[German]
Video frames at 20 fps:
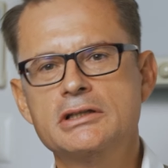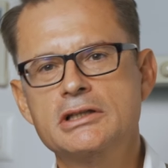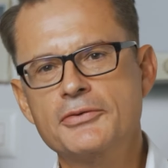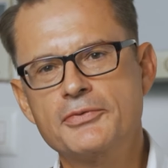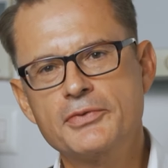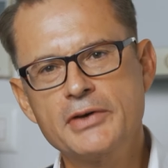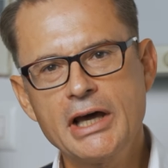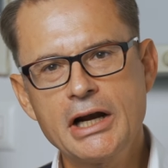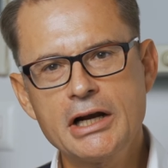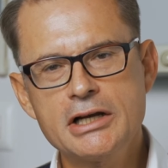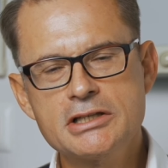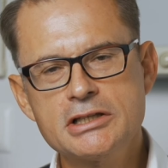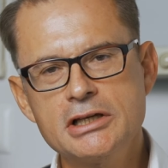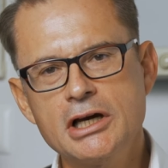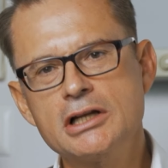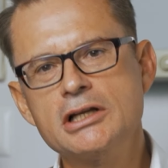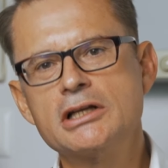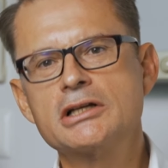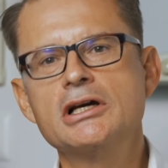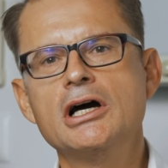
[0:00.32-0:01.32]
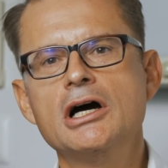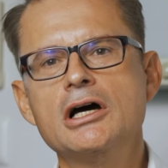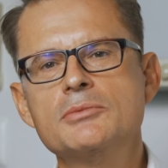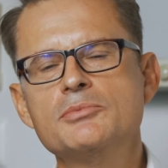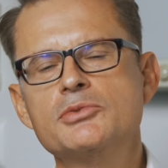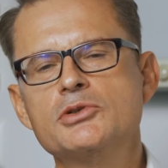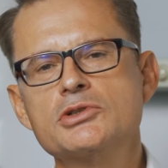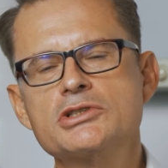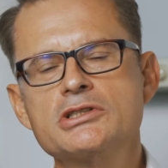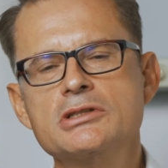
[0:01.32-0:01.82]
Gefährliche
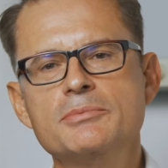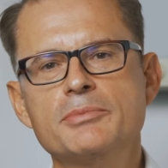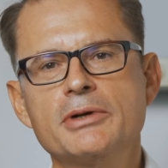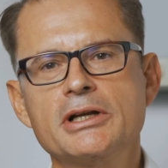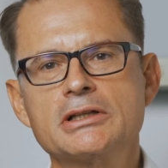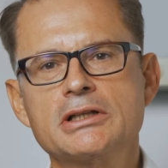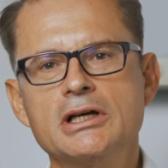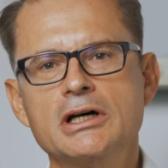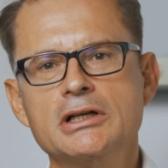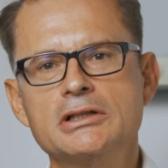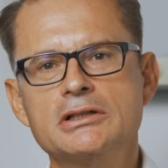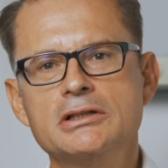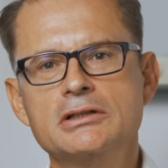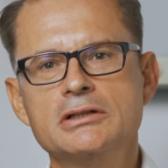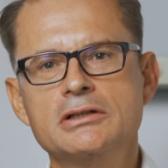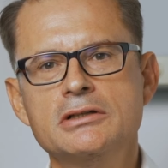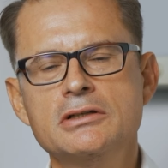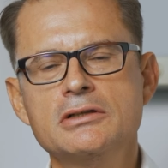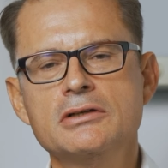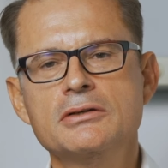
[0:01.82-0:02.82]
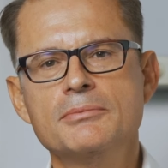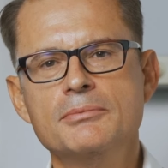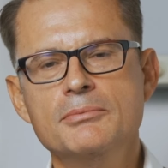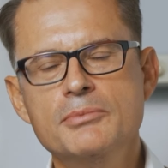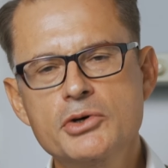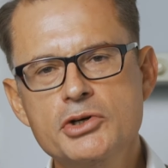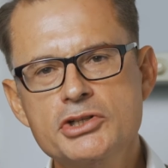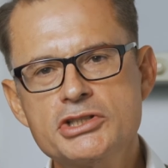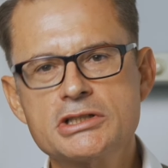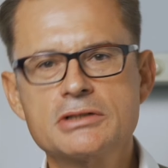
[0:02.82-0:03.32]
Allergan-Brustimplantate.
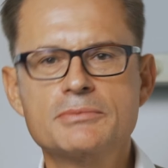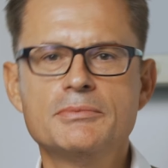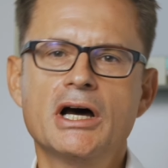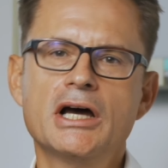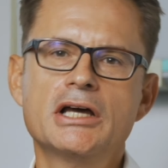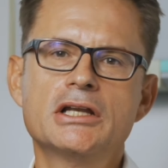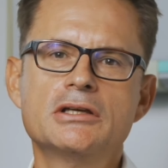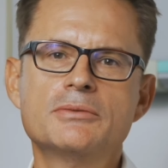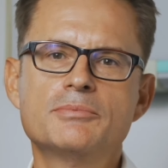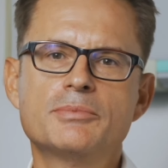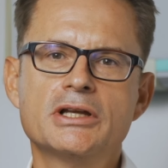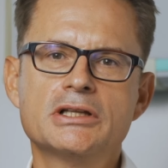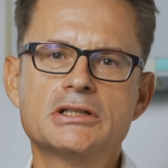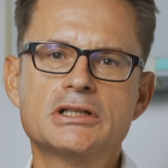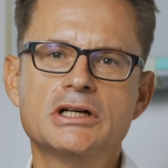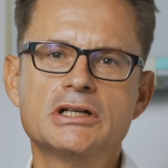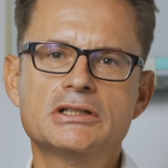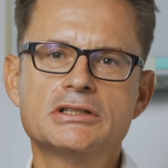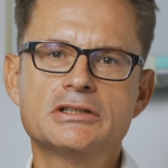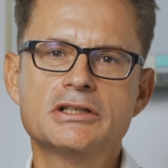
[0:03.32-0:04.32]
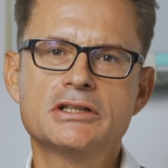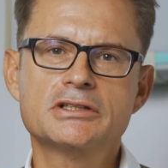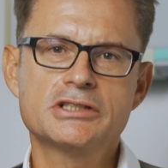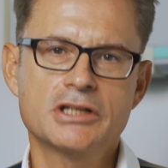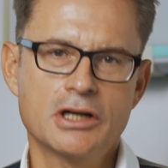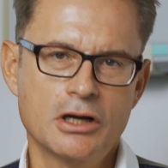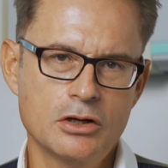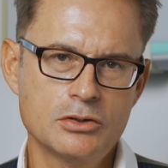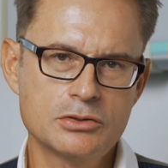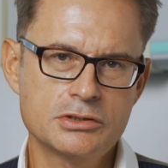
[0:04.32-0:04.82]
Müssen meine Implantate jetzt
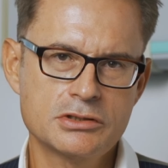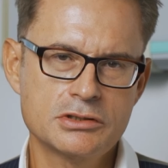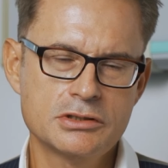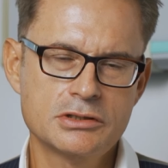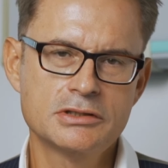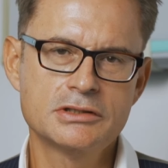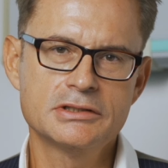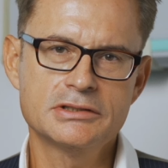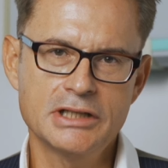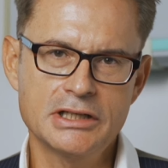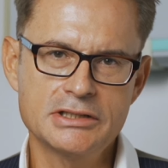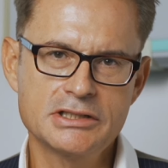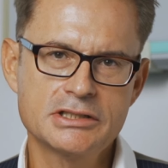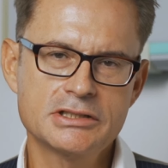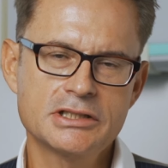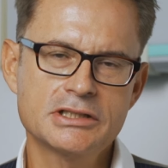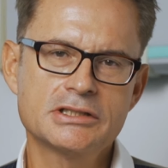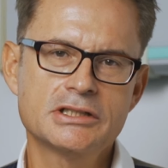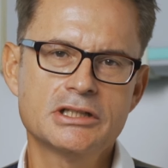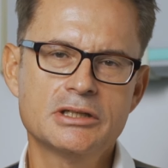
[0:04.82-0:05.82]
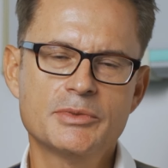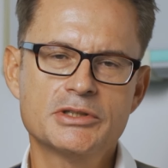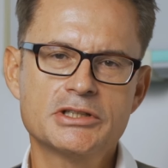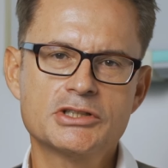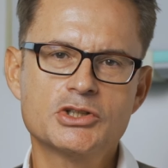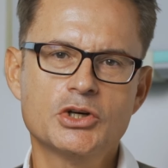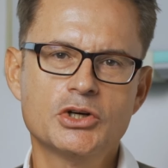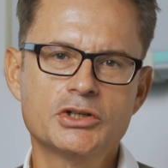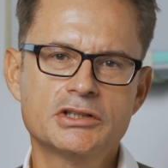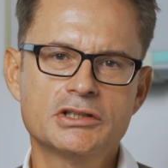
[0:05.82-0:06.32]
raus? Das ist das Thema
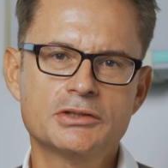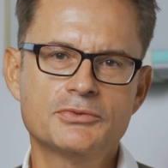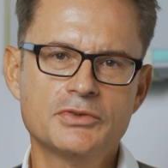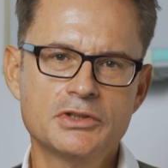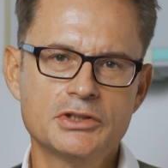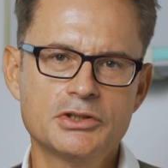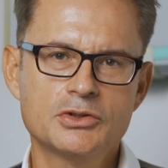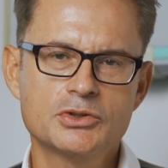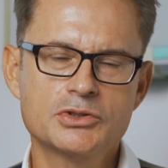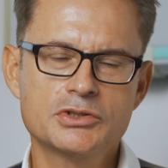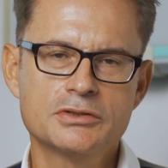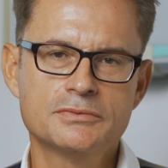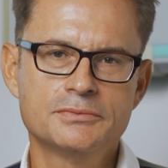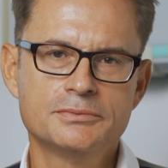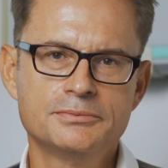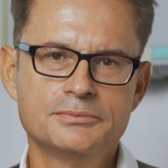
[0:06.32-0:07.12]
des heutigen Videos.